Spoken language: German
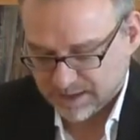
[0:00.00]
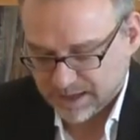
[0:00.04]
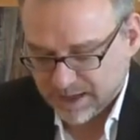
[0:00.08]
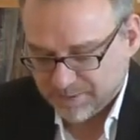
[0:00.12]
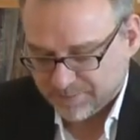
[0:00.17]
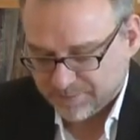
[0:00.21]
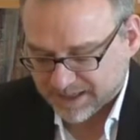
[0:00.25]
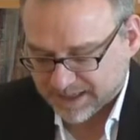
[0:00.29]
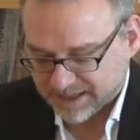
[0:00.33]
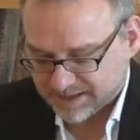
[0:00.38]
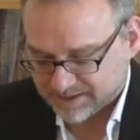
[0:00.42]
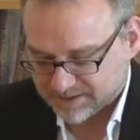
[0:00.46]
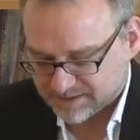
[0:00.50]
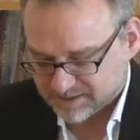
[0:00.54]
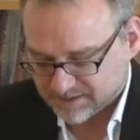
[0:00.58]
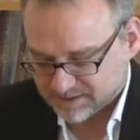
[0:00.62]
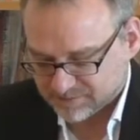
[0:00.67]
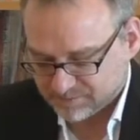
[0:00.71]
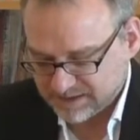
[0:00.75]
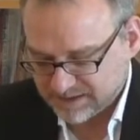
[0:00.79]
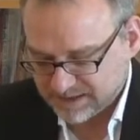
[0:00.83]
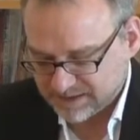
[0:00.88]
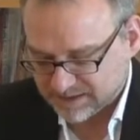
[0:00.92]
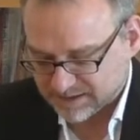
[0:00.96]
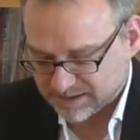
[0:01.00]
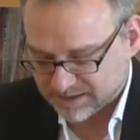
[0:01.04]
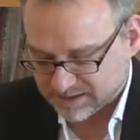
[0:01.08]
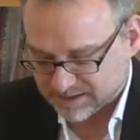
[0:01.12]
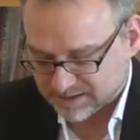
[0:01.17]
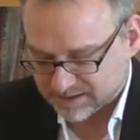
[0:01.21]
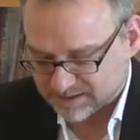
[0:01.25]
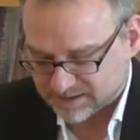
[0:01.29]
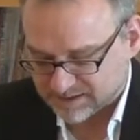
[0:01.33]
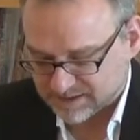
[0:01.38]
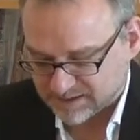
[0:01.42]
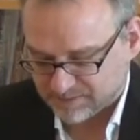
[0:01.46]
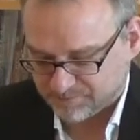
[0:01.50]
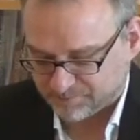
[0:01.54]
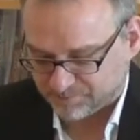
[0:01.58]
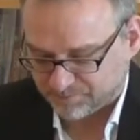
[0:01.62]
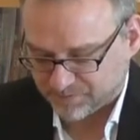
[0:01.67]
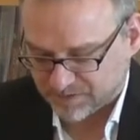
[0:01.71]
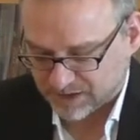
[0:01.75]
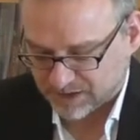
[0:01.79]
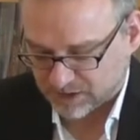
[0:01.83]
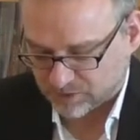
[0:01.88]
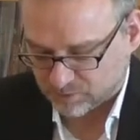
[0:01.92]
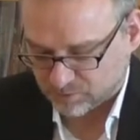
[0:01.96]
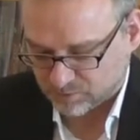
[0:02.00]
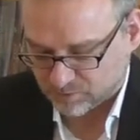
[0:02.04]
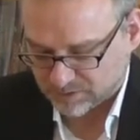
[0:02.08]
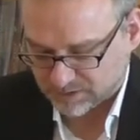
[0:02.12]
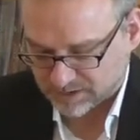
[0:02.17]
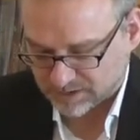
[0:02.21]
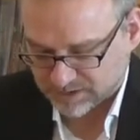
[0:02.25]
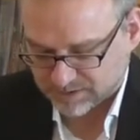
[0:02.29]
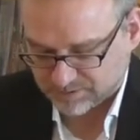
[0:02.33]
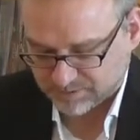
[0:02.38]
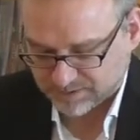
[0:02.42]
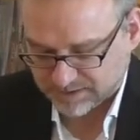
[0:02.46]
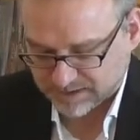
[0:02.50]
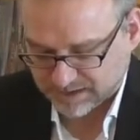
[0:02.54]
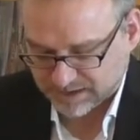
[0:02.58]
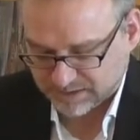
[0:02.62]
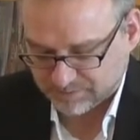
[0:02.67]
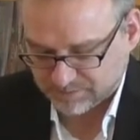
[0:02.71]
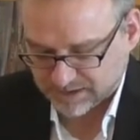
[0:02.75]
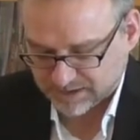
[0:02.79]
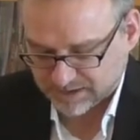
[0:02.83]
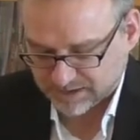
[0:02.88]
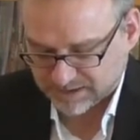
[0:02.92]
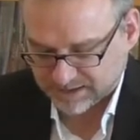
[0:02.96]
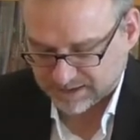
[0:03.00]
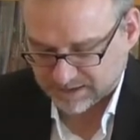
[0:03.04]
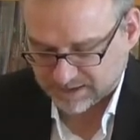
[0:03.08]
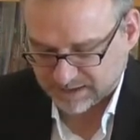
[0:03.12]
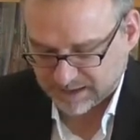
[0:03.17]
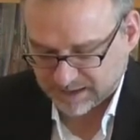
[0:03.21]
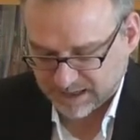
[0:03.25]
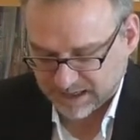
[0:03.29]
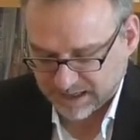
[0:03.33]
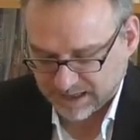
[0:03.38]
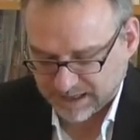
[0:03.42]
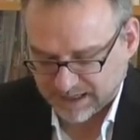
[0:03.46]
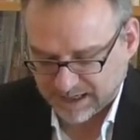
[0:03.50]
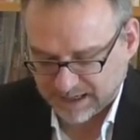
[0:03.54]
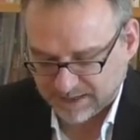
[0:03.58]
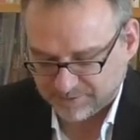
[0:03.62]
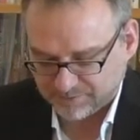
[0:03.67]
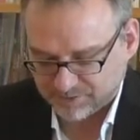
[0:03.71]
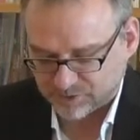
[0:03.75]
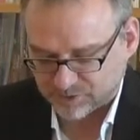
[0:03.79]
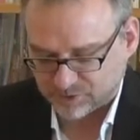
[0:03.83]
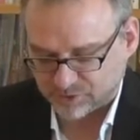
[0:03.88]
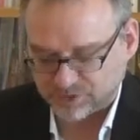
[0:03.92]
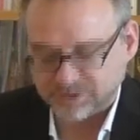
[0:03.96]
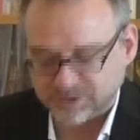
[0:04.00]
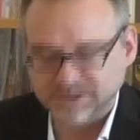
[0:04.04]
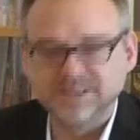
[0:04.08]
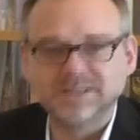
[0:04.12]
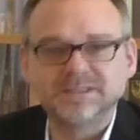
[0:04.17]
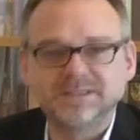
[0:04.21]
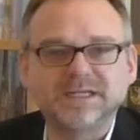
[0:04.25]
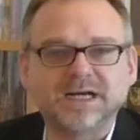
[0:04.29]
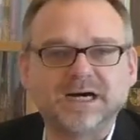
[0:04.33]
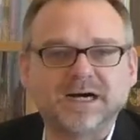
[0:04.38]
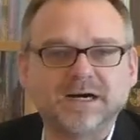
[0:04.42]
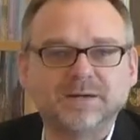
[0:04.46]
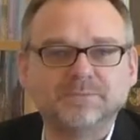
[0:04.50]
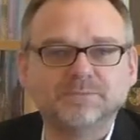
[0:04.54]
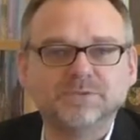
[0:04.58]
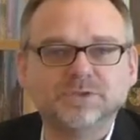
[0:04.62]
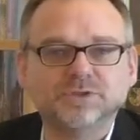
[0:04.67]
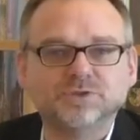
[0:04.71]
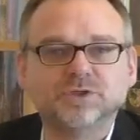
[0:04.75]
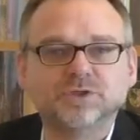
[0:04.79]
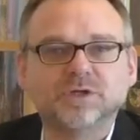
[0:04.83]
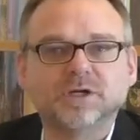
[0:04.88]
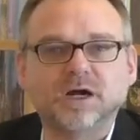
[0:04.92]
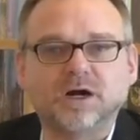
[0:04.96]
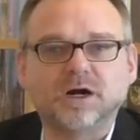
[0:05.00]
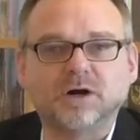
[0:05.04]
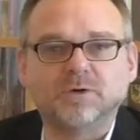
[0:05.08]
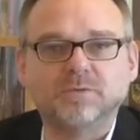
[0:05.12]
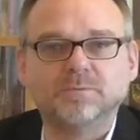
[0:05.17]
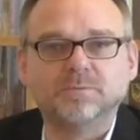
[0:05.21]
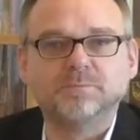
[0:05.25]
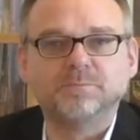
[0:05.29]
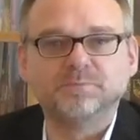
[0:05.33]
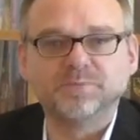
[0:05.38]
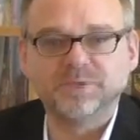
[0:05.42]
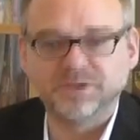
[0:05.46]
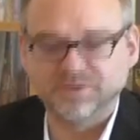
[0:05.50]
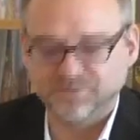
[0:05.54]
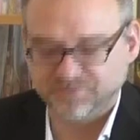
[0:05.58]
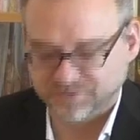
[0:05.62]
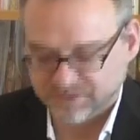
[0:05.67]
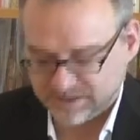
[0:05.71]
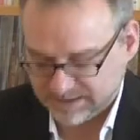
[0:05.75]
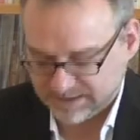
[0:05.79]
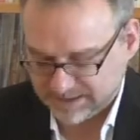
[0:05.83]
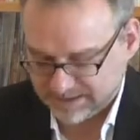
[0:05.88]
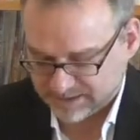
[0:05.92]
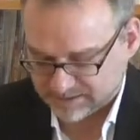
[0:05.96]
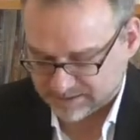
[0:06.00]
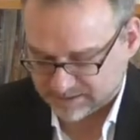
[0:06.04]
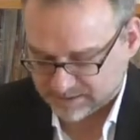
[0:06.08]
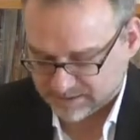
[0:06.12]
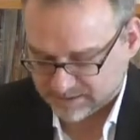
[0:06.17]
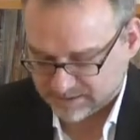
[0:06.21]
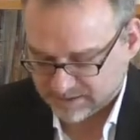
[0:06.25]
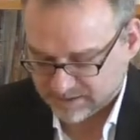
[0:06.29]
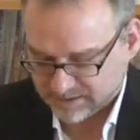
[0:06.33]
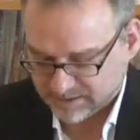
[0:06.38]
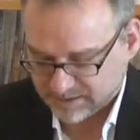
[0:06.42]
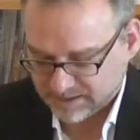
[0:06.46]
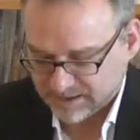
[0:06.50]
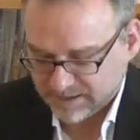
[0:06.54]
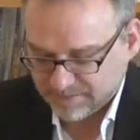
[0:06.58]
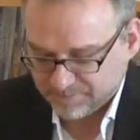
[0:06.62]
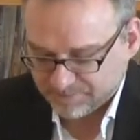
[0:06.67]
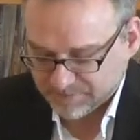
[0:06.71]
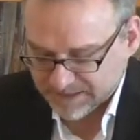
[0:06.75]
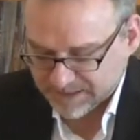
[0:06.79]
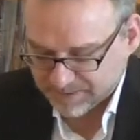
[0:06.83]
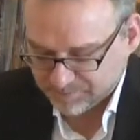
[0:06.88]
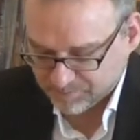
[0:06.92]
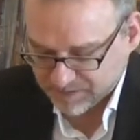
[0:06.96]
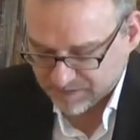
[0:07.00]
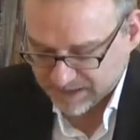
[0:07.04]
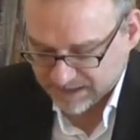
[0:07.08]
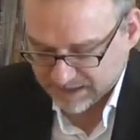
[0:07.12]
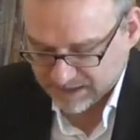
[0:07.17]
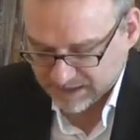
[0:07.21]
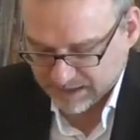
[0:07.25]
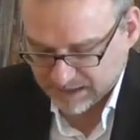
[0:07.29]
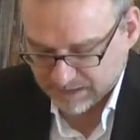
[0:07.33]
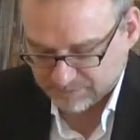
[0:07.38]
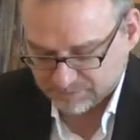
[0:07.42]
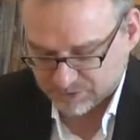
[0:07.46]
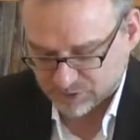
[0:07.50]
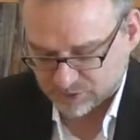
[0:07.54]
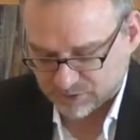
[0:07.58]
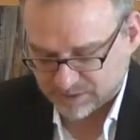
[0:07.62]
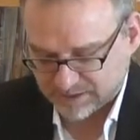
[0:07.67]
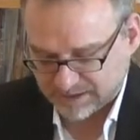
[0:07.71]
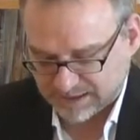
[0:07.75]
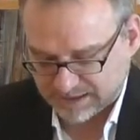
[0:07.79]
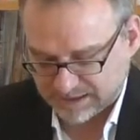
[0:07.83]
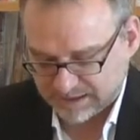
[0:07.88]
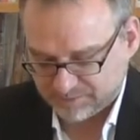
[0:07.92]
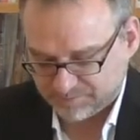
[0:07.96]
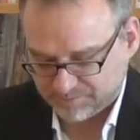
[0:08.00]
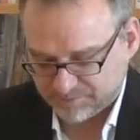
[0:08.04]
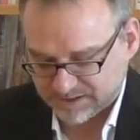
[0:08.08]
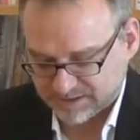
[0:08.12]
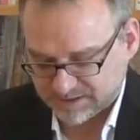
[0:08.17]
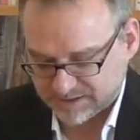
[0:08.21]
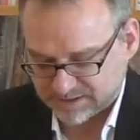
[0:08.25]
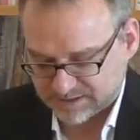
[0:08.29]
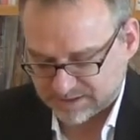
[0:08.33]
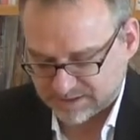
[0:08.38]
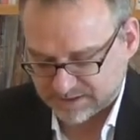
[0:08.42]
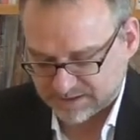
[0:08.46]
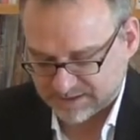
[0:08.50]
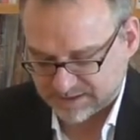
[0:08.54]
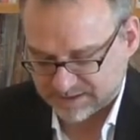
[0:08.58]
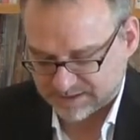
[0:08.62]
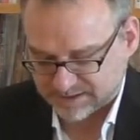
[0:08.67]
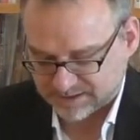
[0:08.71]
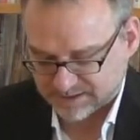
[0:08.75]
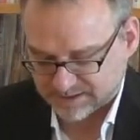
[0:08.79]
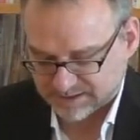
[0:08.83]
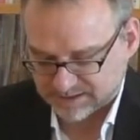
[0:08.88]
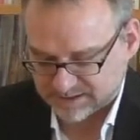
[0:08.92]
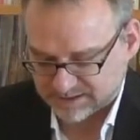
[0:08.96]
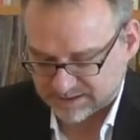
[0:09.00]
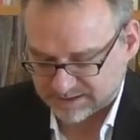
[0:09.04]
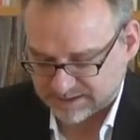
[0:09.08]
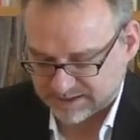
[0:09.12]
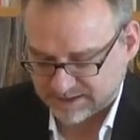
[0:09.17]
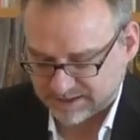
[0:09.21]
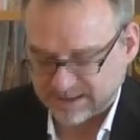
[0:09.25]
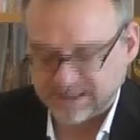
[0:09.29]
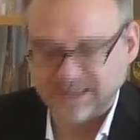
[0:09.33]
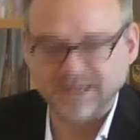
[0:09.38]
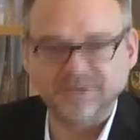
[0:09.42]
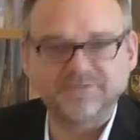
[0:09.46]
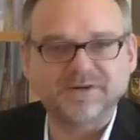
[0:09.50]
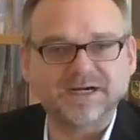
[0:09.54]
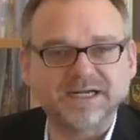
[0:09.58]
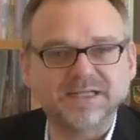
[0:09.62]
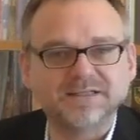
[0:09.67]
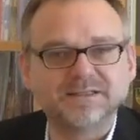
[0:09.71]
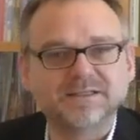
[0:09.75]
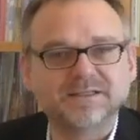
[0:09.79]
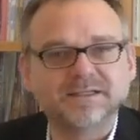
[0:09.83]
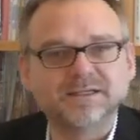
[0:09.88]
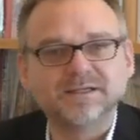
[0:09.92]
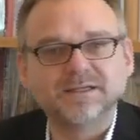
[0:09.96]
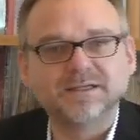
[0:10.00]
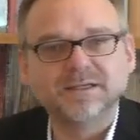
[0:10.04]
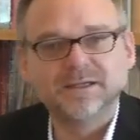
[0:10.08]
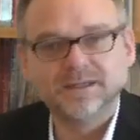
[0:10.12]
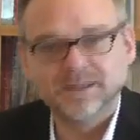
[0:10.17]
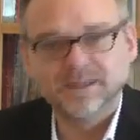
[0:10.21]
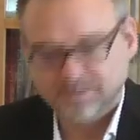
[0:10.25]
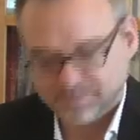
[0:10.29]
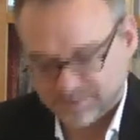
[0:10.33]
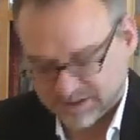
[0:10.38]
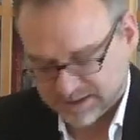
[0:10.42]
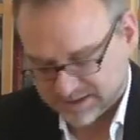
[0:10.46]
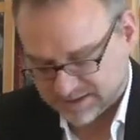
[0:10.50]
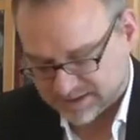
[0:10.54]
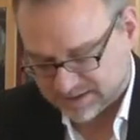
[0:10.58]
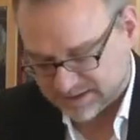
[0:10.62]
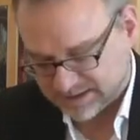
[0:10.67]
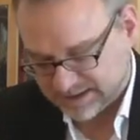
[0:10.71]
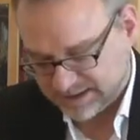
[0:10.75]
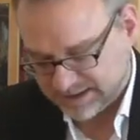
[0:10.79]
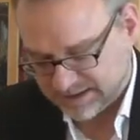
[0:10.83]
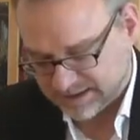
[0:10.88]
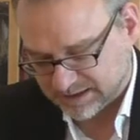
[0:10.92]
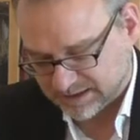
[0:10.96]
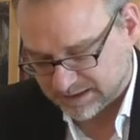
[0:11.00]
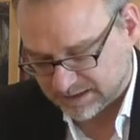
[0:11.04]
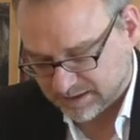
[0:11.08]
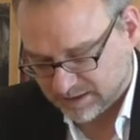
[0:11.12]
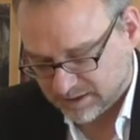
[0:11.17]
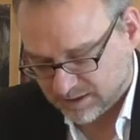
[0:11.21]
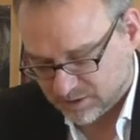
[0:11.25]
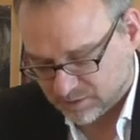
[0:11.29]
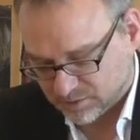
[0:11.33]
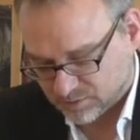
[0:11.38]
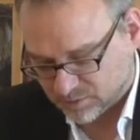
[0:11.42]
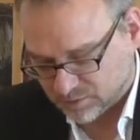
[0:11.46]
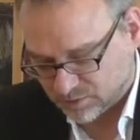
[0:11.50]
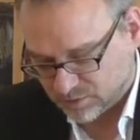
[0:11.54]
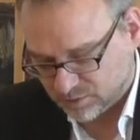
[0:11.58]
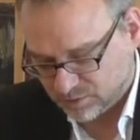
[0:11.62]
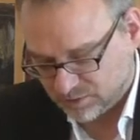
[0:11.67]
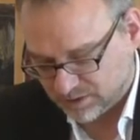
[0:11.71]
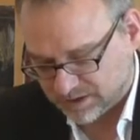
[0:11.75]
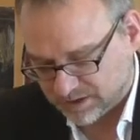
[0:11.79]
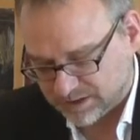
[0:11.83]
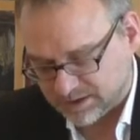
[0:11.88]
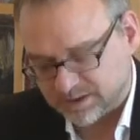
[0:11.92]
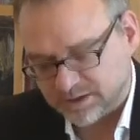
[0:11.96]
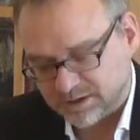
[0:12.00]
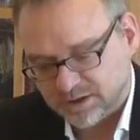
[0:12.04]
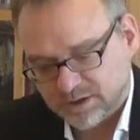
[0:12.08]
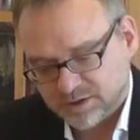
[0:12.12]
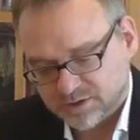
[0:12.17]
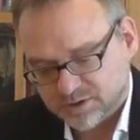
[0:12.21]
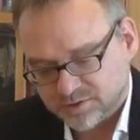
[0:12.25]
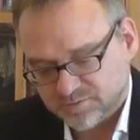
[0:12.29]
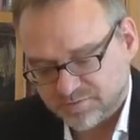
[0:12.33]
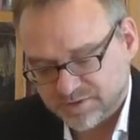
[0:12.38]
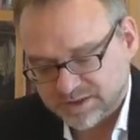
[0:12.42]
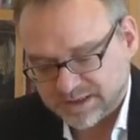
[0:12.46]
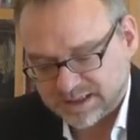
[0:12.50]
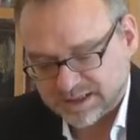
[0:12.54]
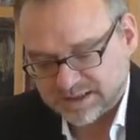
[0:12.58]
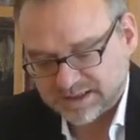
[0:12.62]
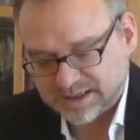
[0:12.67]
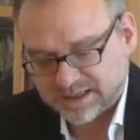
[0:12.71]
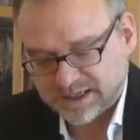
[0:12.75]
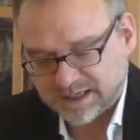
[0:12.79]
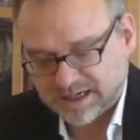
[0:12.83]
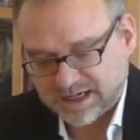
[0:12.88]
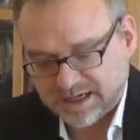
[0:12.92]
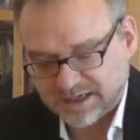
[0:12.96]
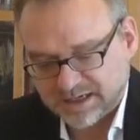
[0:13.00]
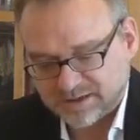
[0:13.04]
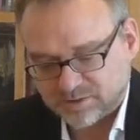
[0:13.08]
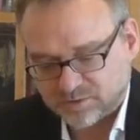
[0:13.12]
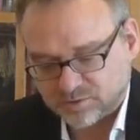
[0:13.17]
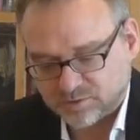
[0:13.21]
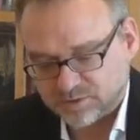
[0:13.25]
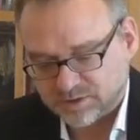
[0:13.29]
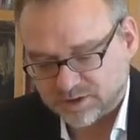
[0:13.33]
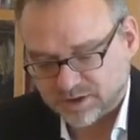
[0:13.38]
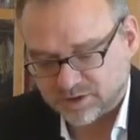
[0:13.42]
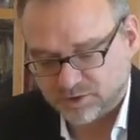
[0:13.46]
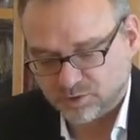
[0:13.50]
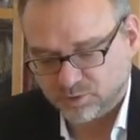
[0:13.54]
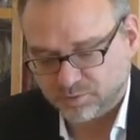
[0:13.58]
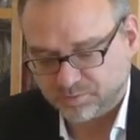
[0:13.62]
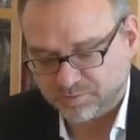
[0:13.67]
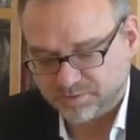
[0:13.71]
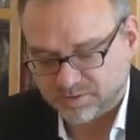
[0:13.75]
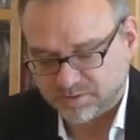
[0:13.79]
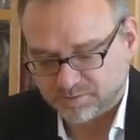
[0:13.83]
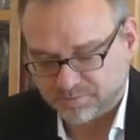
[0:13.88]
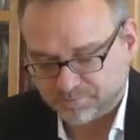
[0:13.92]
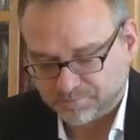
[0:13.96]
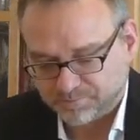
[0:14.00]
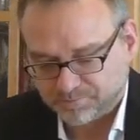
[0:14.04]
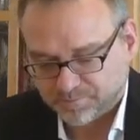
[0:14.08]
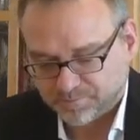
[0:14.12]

Bereits Mitte des 7. Jahrhunderts war damit der arabisch-islamische Raum definiert. Neben der arabischen Halbinsel ist es die Levante, Palästina und Syrien sowie der Iran und Ägypten.